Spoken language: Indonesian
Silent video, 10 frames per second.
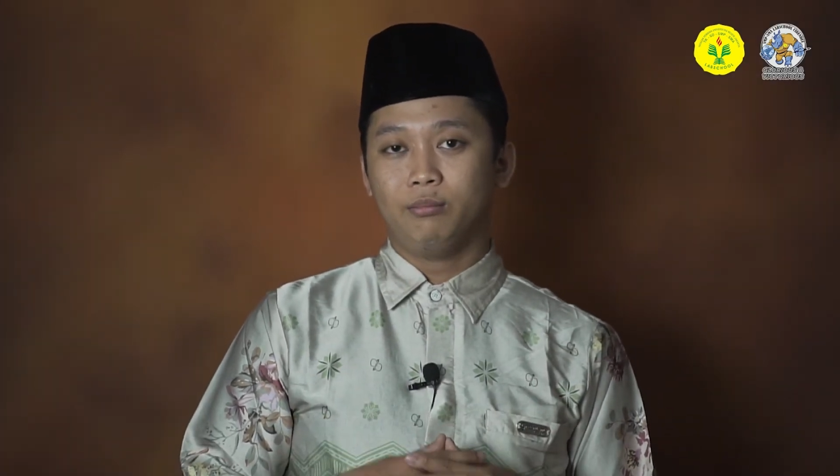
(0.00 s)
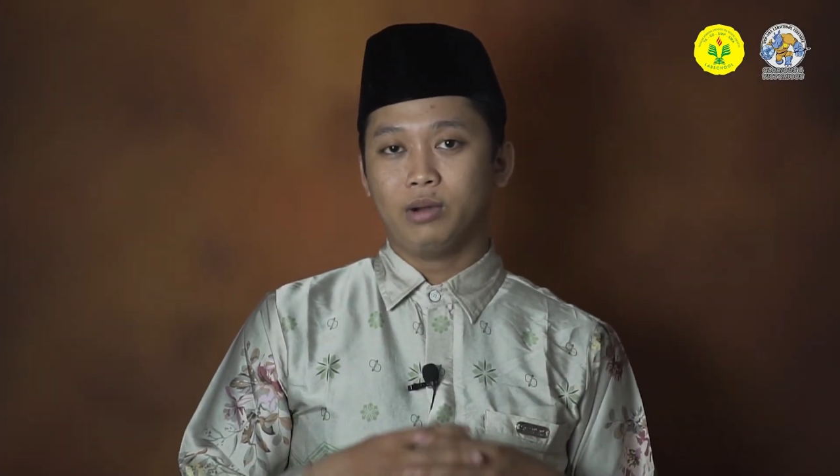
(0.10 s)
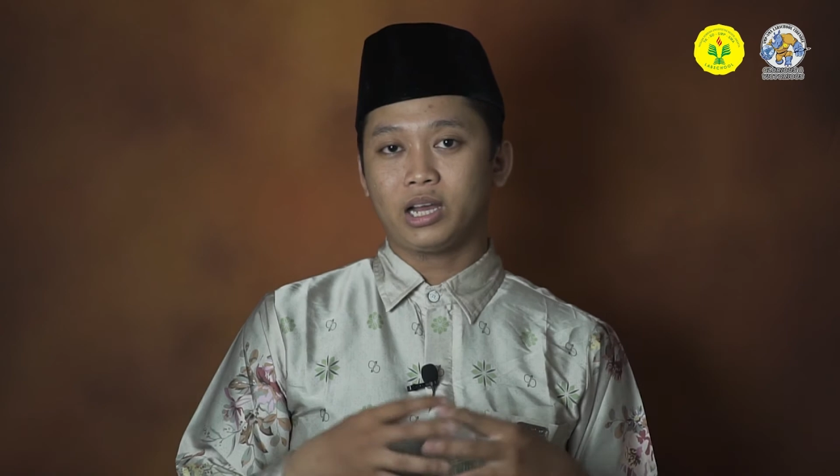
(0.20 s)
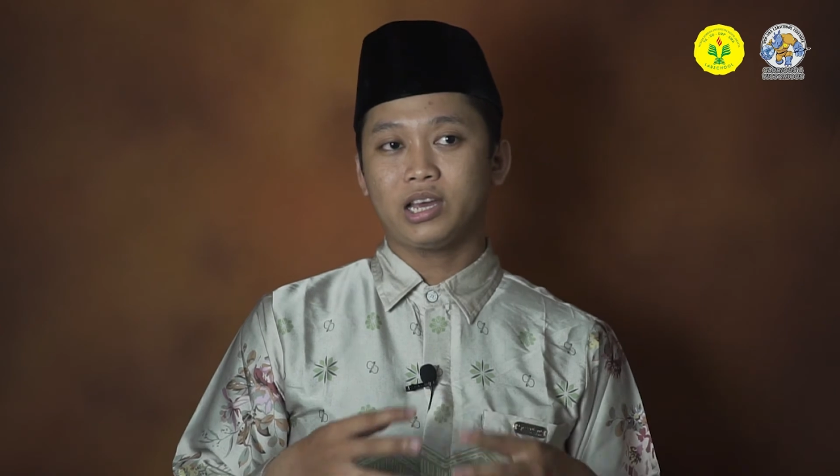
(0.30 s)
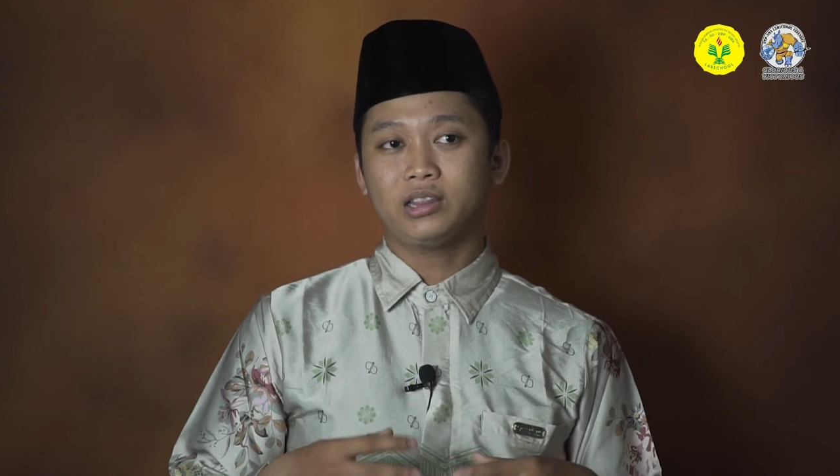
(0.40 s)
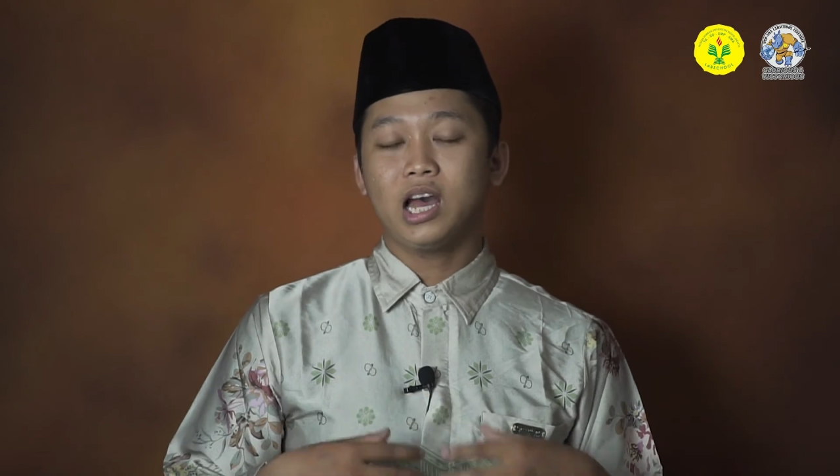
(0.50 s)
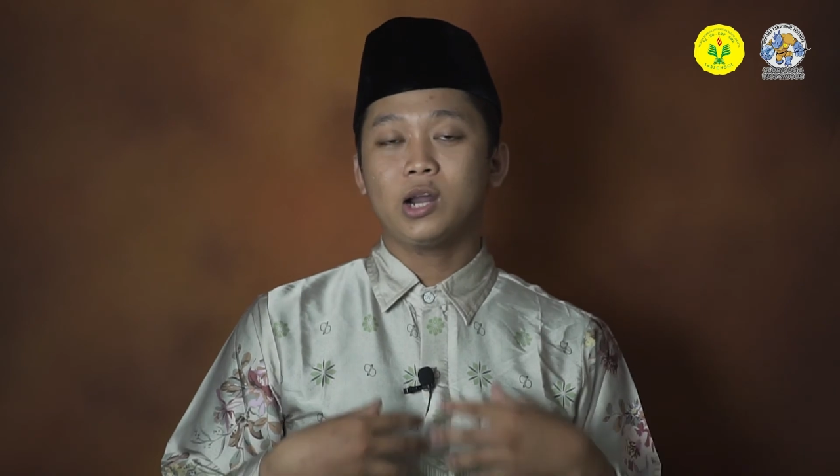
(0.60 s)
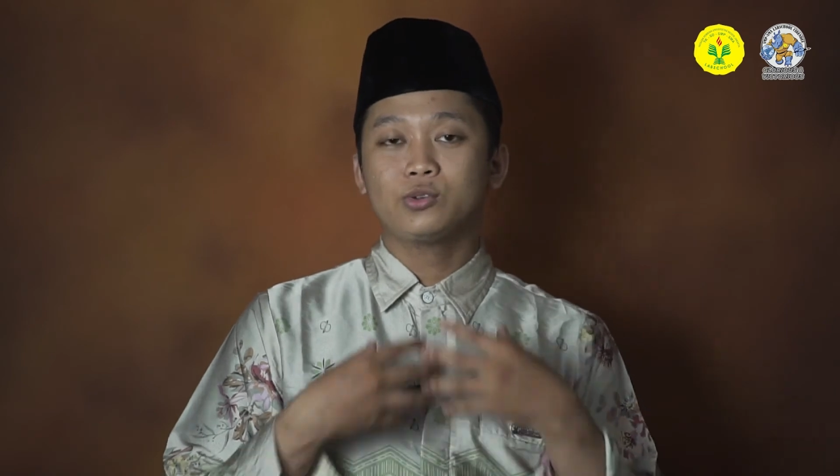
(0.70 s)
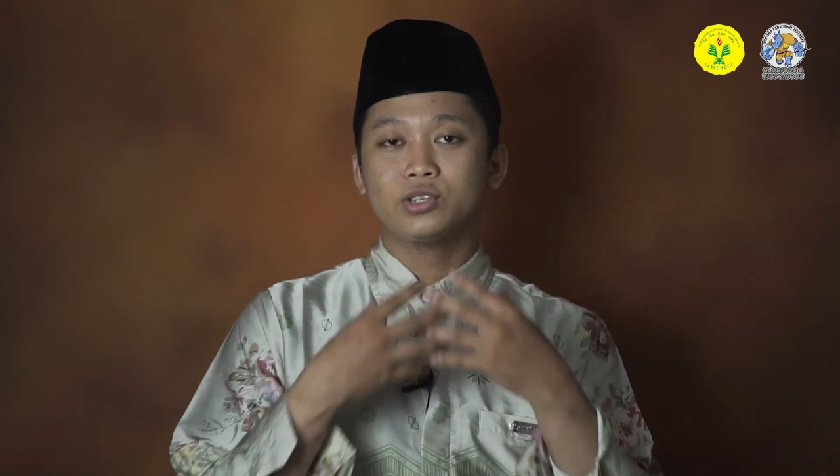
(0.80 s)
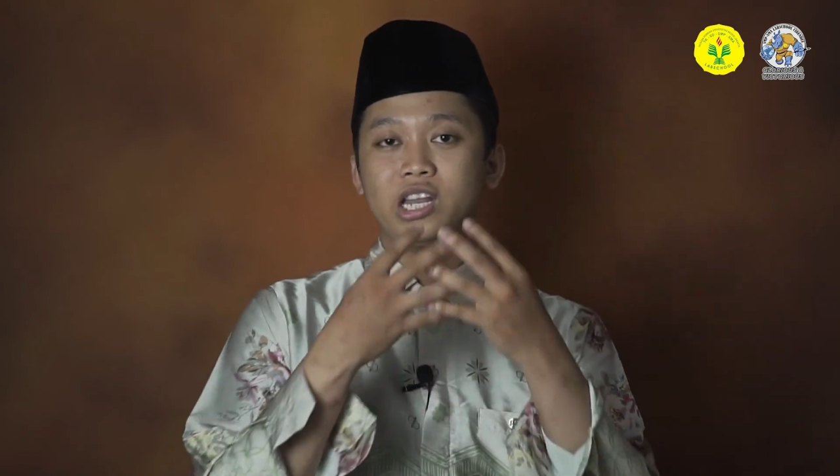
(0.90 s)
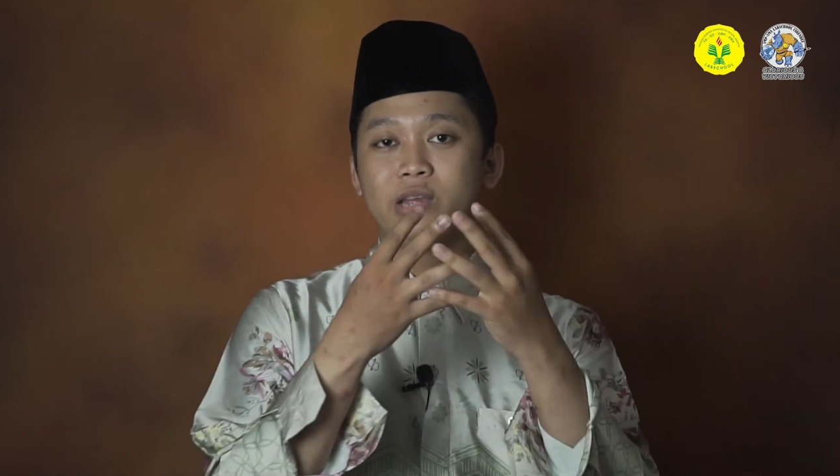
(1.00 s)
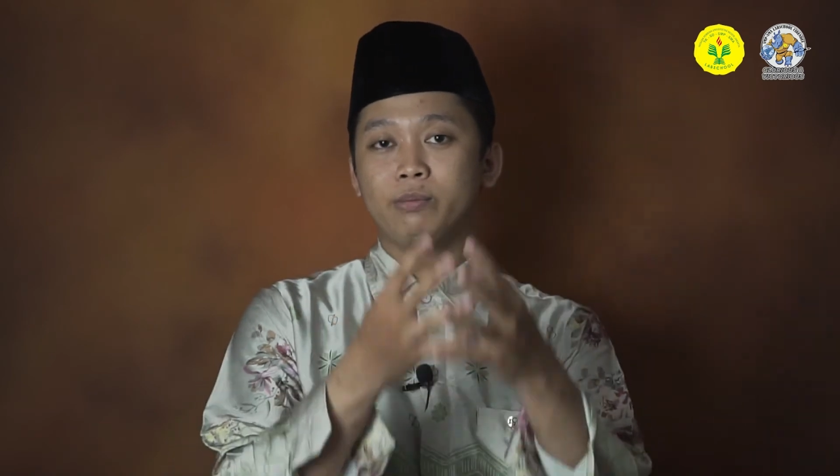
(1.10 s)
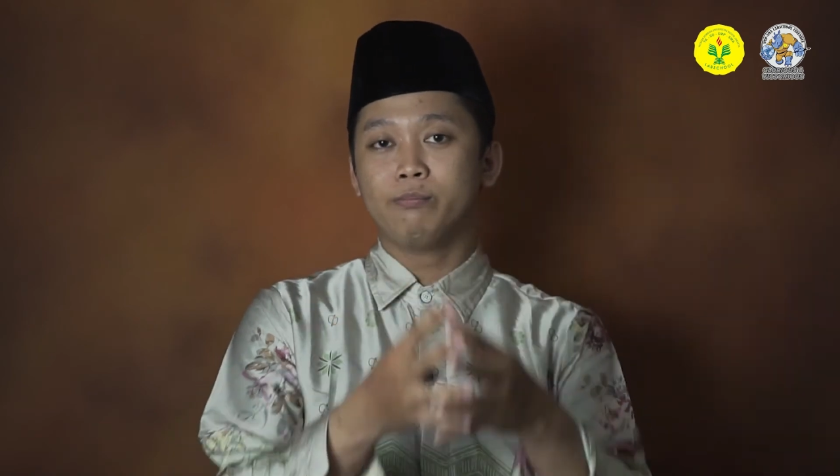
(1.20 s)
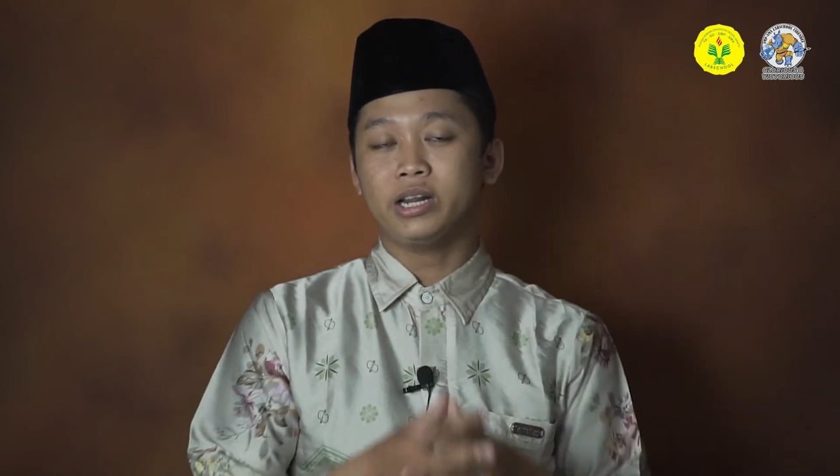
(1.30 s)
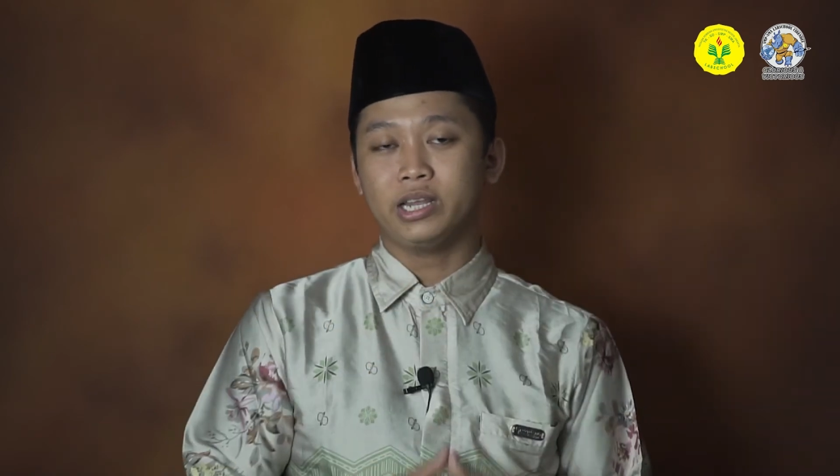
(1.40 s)
maka kita harus saling
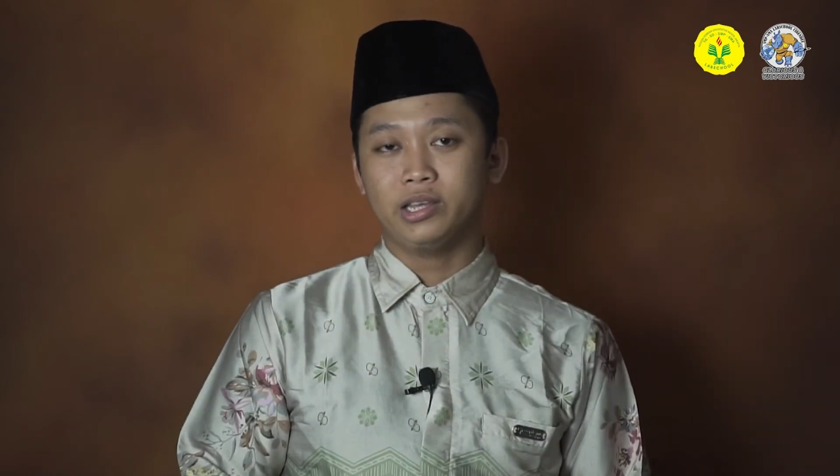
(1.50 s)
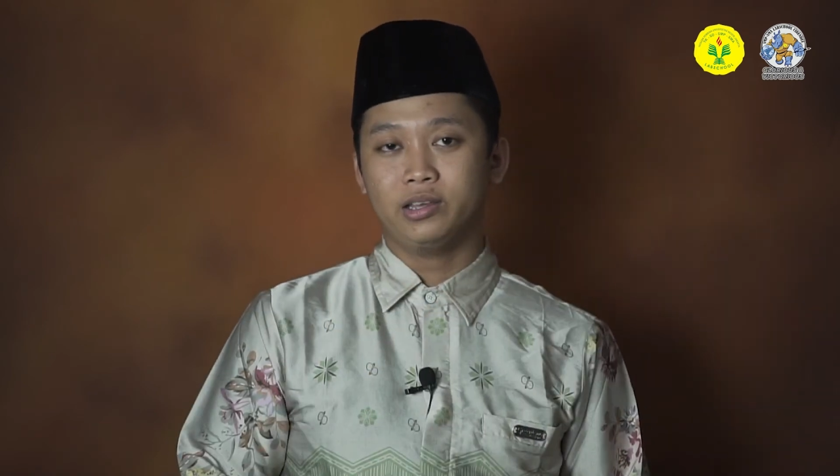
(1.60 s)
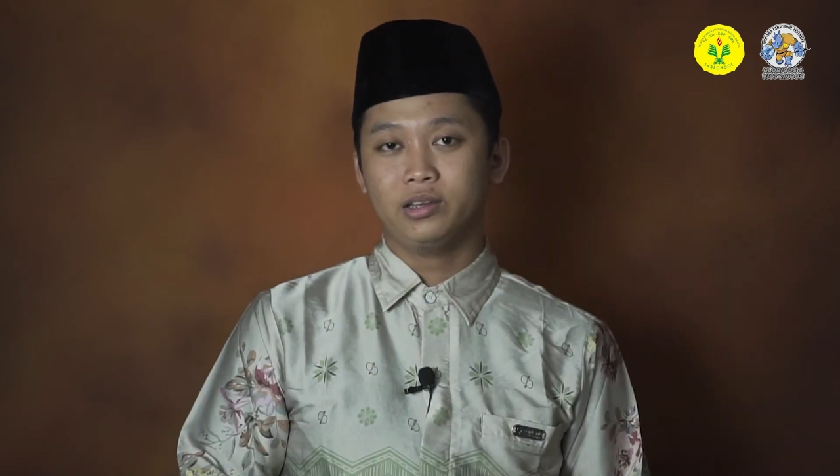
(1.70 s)
memberi,